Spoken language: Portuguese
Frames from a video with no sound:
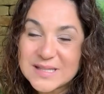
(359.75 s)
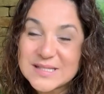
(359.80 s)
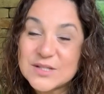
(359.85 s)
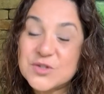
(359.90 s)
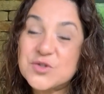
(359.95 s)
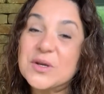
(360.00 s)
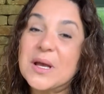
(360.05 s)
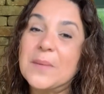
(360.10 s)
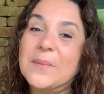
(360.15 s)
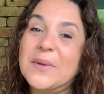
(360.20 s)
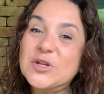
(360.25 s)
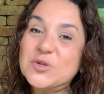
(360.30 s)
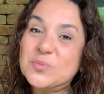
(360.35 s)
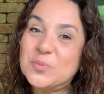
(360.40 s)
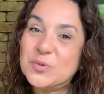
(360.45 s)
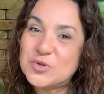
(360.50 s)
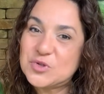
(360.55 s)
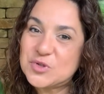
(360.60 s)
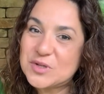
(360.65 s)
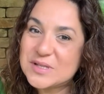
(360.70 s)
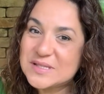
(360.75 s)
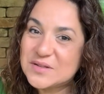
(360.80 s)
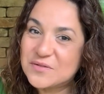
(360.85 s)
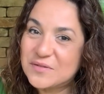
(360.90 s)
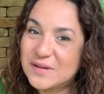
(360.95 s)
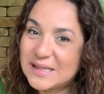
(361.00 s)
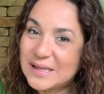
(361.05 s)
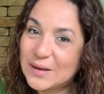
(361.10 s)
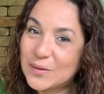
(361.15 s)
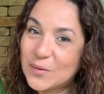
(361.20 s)
Antigamente podia se
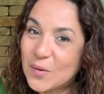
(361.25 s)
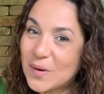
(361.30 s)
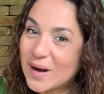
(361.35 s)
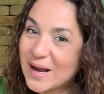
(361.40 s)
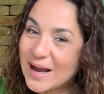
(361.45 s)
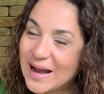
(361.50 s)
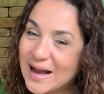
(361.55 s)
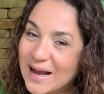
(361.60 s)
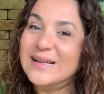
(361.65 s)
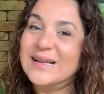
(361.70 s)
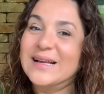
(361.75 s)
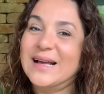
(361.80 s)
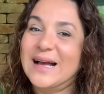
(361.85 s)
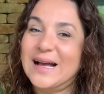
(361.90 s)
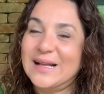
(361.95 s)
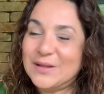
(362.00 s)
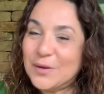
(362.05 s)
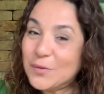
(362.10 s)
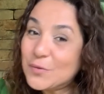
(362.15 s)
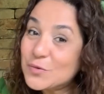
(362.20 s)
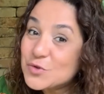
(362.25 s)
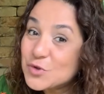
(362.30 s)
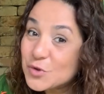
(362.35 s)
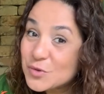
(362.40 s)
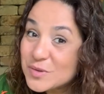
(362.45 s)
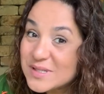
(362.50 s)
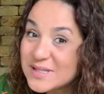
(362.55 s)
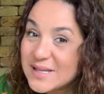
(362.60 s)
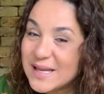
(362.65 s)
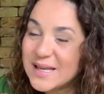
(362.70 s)
vender cocar. Até onde eu
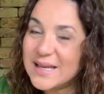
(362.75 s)
sei,